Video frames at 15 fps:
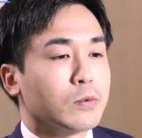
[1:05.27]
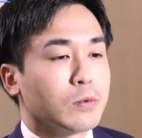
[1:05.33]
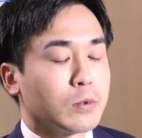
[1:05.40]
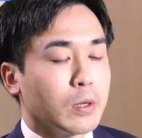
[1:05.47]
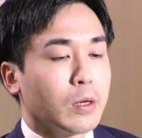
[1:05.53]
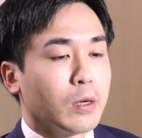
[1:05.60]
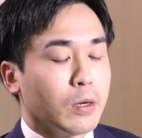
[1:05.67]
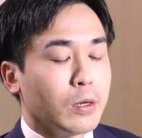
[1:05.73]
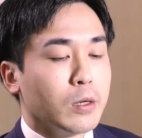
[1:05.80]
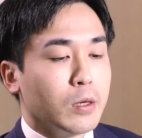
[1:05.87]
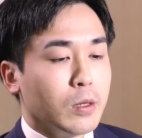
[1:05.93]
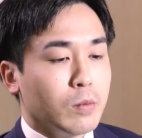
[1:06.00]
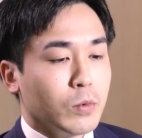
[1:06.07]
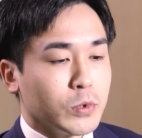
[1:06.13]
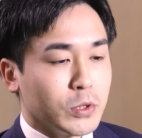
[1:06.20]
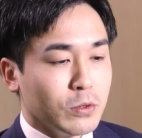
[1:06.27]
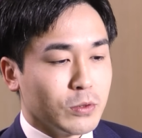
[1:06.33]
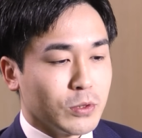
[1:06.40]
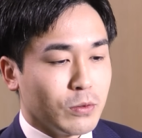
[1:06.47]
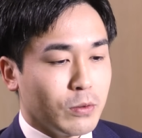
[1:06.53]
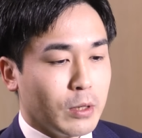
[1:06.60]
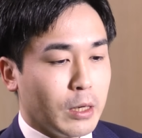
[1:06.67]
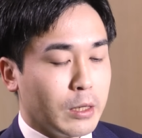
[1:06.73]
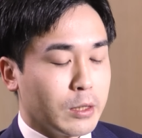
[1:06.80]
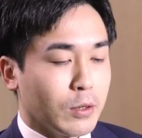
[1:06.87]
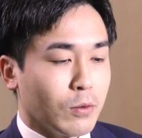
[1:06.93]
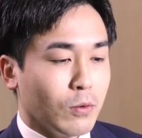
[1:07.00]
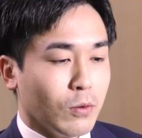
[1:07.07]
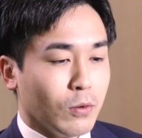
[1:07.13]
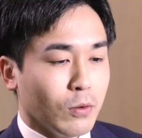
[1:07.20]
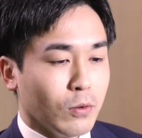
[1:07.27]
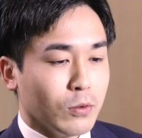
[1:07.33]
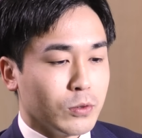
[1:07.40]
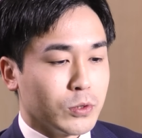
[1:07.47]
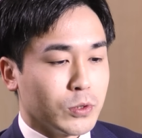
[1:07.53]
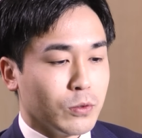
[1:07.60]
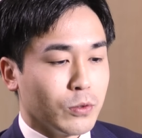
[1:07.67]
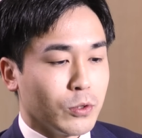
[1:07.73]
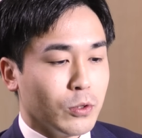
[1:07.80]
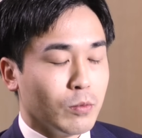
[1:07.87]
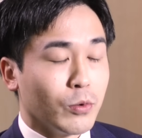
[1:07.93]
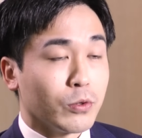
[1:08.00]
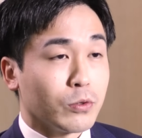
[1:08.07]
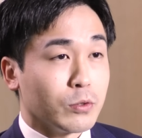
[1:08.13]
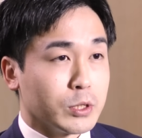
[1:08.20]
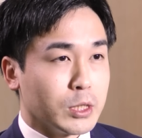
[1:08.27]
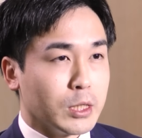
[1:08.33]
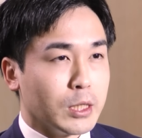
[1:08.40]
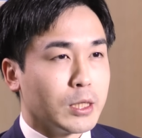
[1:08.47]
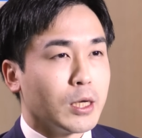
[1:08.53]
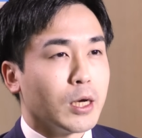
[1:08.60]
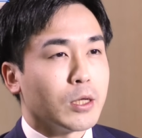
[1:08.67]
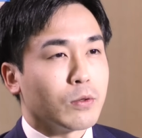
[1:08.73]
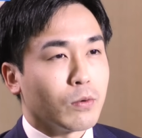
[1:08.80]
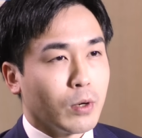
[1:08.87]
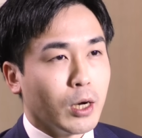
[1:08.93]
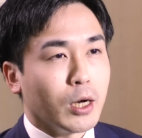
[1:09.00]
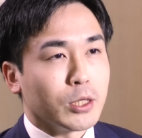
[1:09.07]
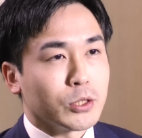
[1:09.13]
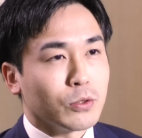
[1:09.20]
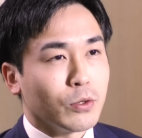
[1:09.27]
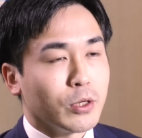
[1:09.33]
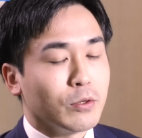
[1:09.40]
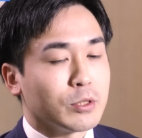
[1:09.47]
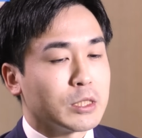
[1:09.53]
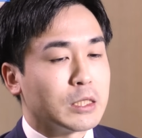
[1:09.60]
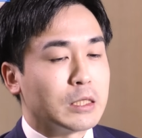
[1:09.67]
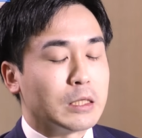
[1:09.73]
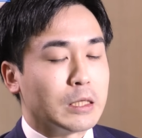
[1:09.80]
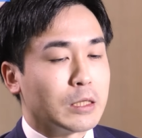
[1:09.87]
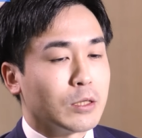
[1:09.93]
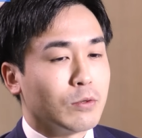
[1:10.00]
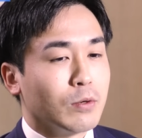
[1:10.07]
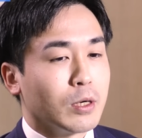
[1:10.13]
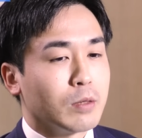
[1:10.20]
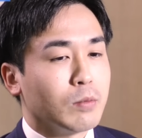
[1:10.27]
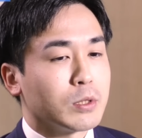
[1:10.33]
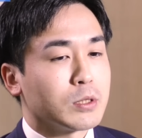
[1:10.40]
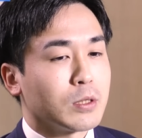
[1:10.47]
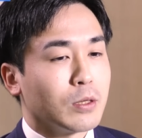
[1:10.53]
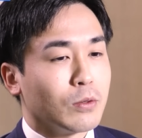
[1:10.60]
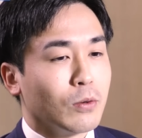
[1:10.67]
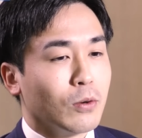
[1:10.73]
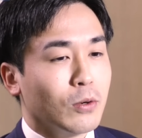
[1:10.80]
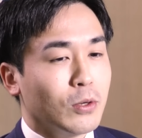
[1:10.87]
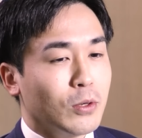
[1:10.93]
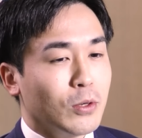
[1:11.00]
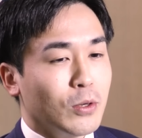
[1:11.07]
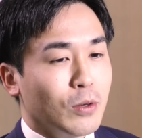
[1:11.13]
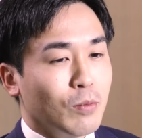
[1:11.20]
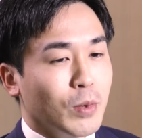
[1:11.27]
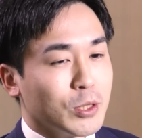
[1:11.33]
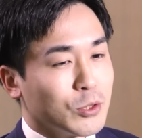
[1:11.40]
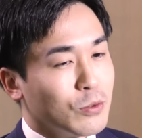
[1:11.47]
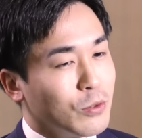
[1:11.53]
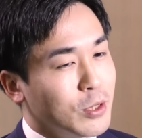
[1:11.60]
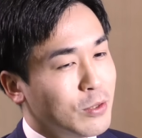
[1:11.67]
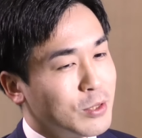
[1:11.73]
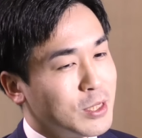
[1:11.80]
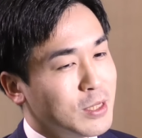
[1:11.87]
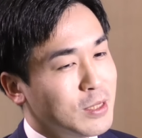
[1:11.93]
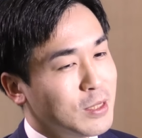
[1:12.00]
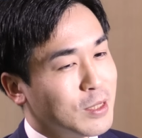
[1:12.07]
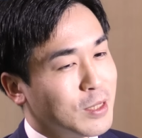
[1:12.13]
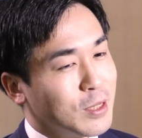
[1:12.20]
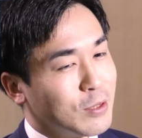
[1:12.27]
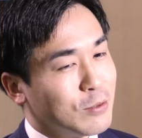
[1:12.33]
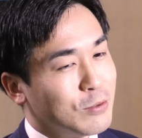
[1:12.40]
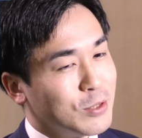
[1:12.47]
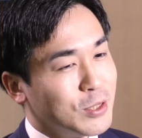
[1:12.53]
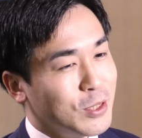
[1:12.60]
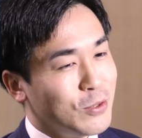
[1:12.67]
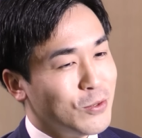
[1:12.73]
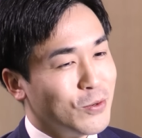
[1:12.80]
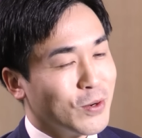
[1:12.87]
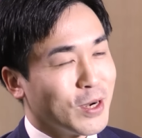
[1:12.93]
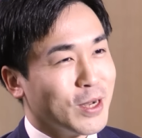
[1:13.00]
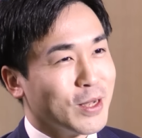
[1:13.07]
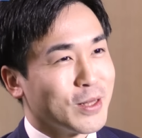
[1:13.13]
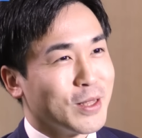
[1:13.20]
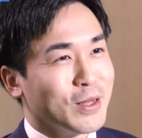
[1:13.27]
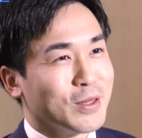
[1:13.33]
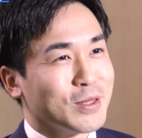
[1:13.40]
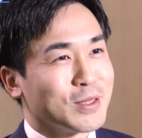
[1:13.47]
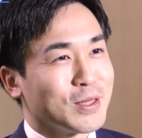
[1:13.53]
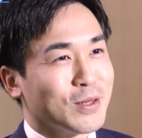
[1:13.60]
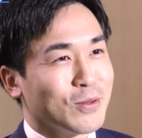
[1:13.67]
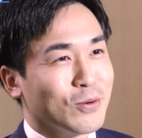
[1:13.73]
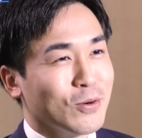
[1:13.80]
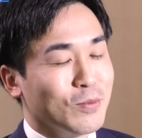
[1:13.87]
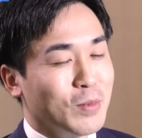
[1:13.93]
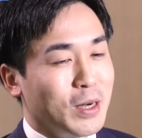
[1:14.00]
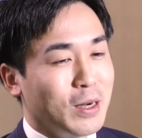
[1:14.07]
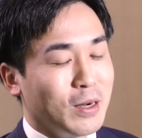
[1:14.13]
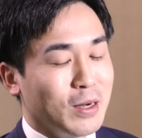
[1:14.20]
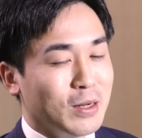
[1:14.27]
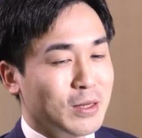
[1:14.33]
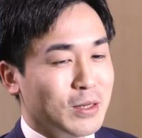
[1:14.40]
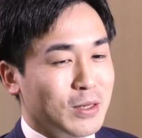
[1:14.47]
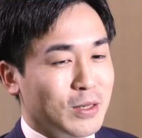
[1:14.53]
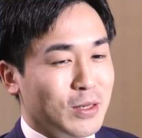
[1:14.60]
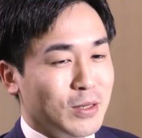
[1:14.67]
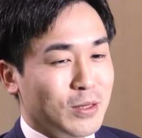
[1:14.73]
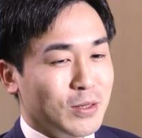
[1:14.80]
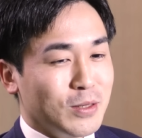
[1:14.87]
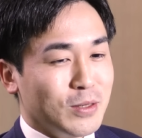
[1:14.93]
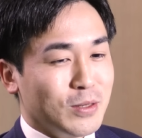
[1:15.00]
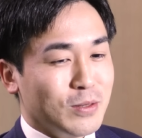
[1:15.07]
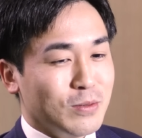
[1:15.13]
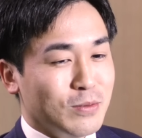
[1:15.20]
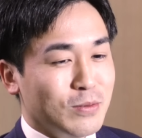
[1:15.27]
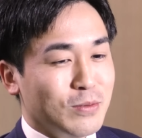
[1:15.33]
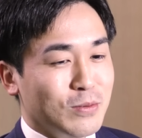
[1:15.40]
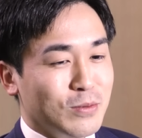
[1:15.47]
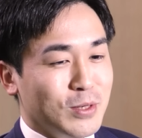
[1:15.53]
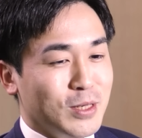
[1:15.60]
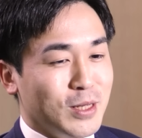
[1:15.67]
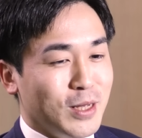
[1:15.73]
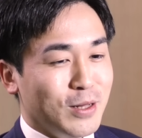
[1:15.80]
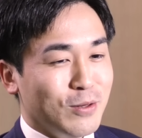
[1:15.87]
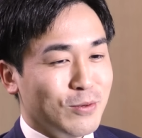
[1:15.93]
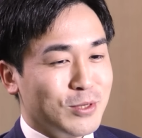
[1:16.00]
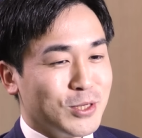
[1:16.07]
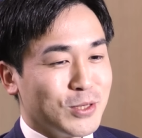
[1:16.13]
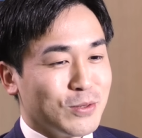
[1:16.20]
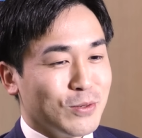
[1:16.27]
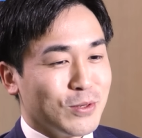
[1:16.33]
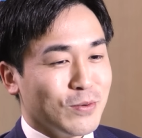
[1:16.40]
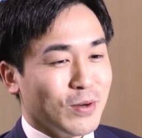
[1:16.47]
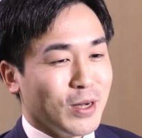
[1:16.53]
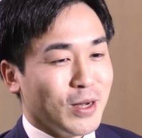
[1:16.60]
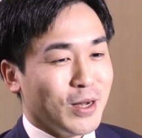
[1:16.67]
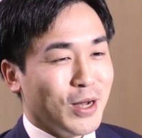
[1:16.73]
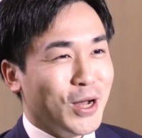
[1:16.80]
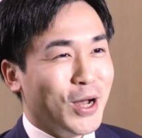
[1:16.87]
うので。もちろんその中でこう将棋をもっと知りたいとか将棋の心理っていうのはありますけど、まあ、将棋の心理って口で言うのは簡単ですけどまあうん人間の一生では